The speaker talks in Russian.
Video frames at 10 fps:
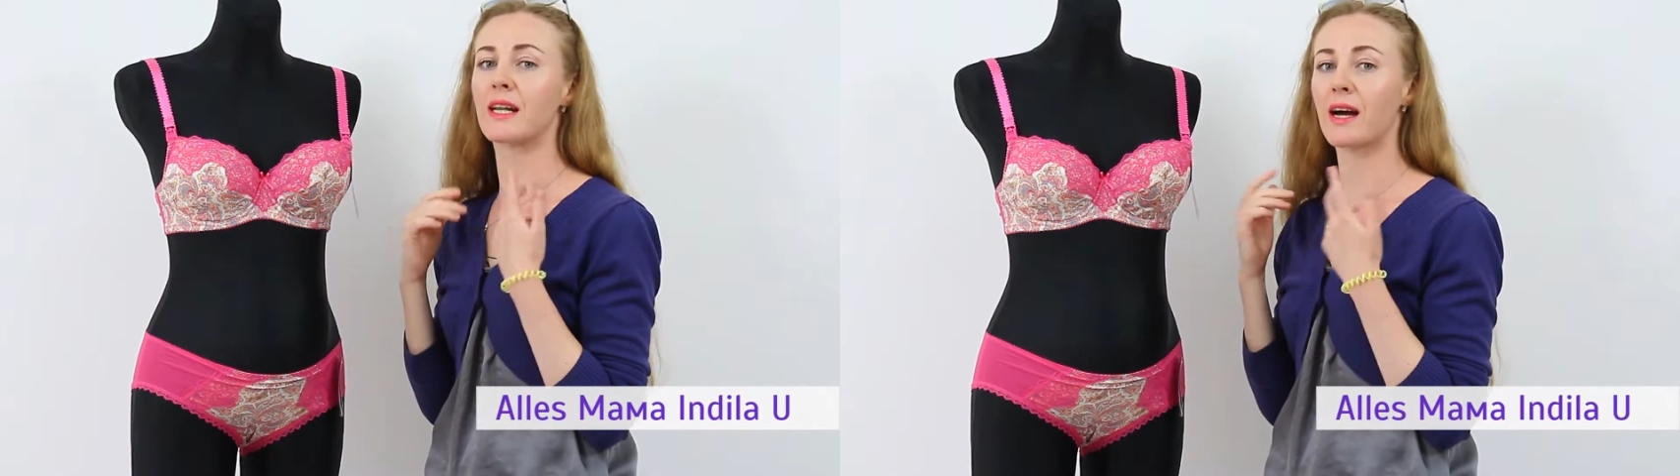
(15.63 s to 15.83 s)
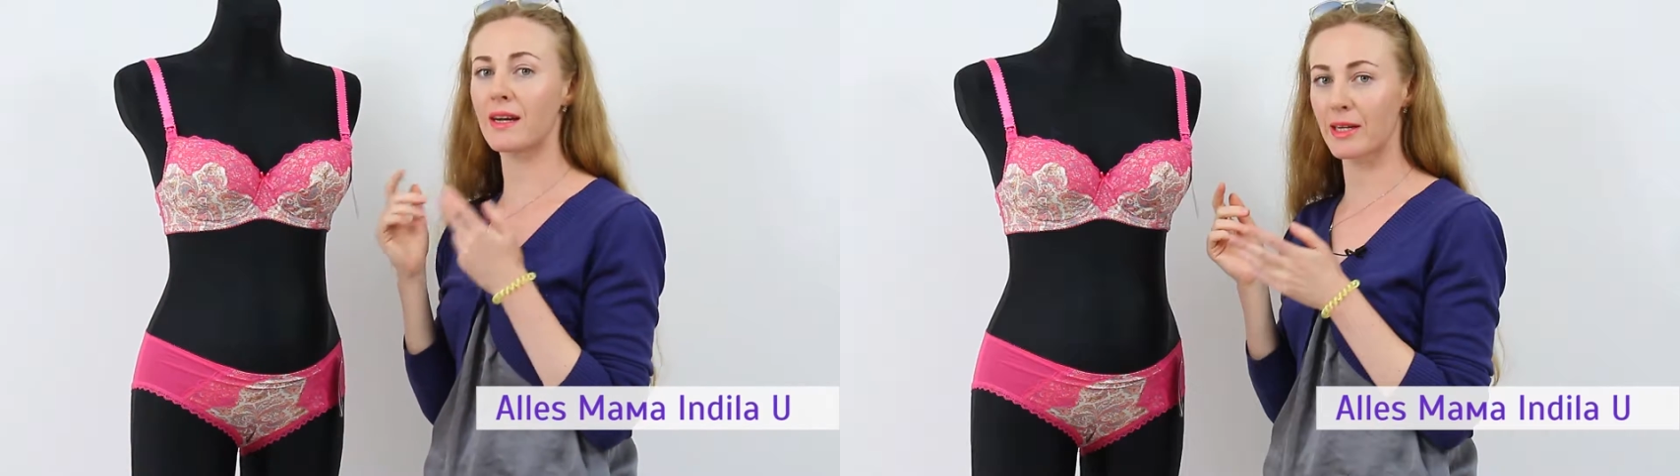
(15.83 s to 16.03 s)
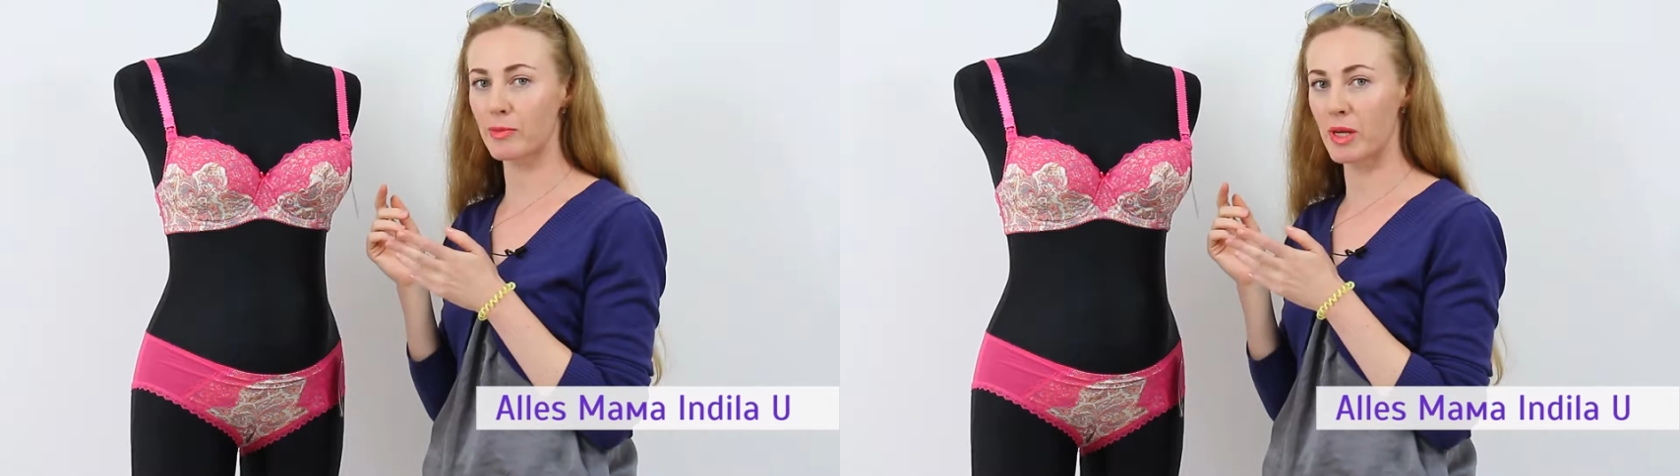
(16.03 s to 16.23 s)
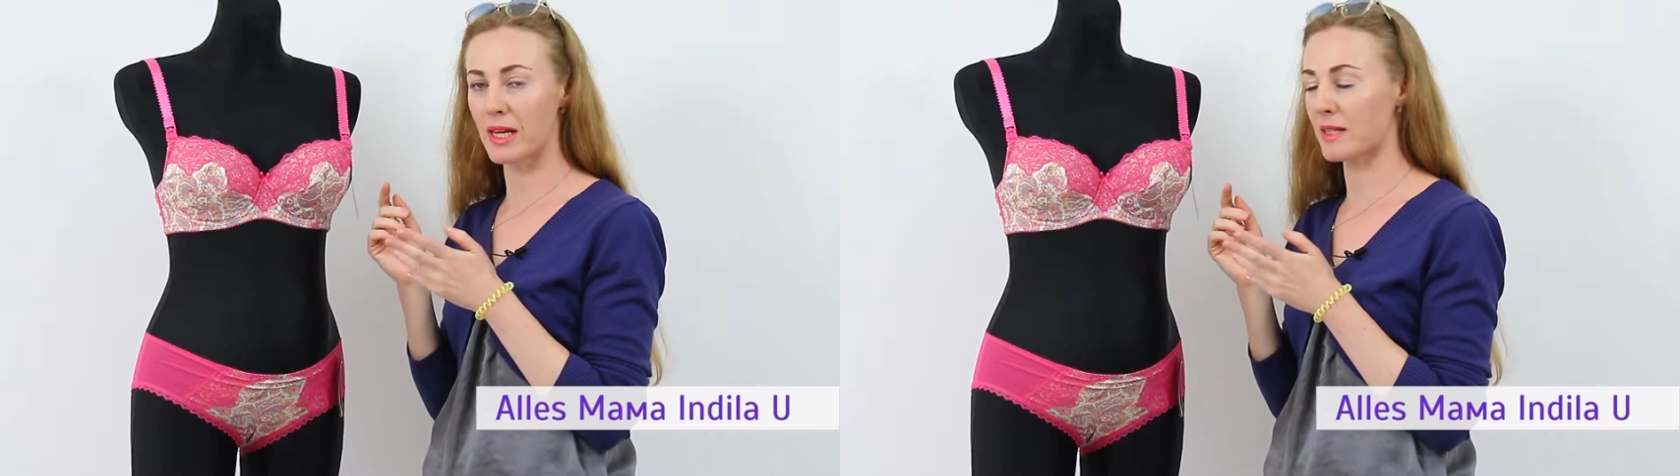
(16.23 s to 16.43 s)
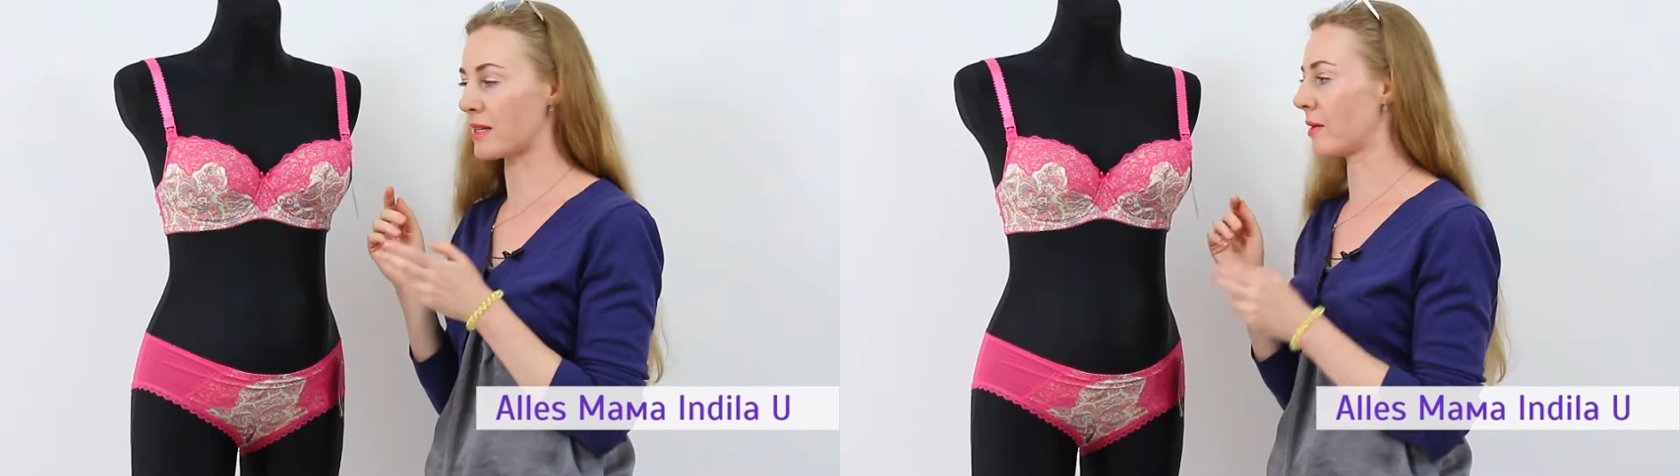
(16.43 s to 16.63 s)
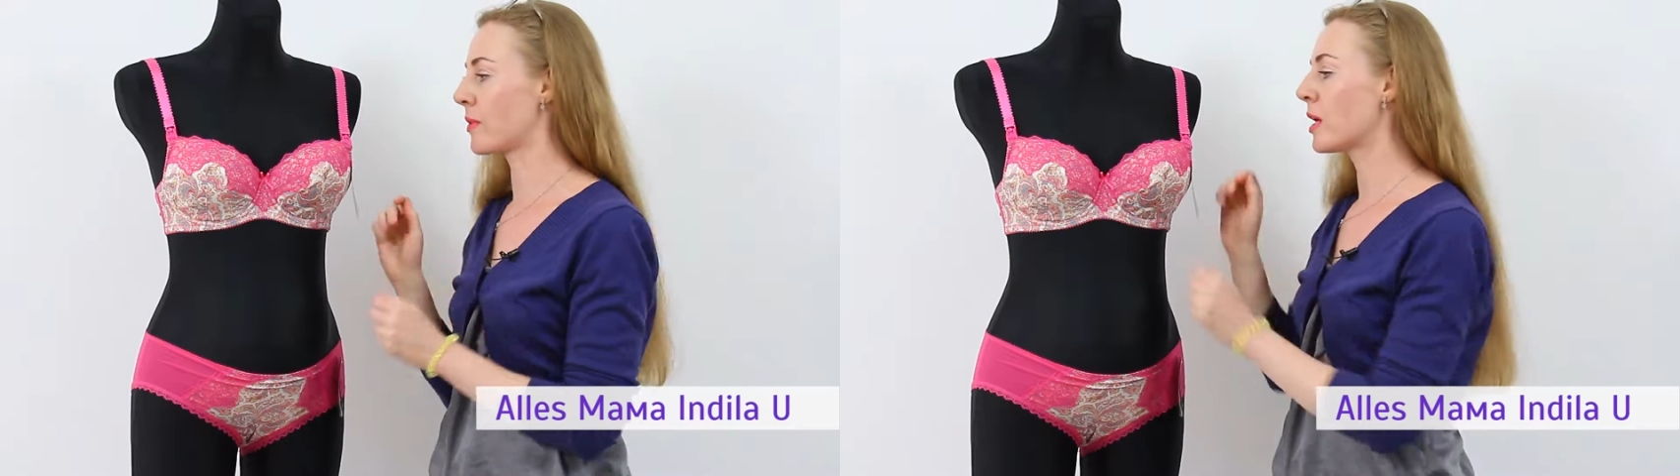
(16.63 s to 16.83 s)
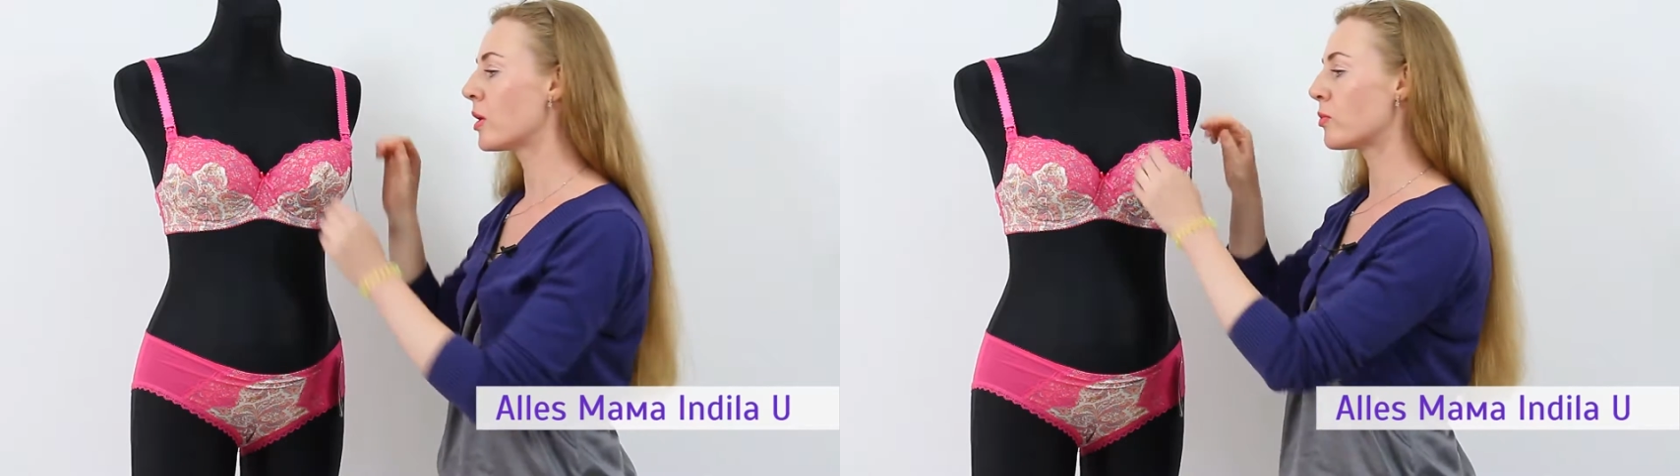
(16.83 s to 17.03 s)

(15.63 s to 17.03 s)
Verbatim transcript: и для кормления.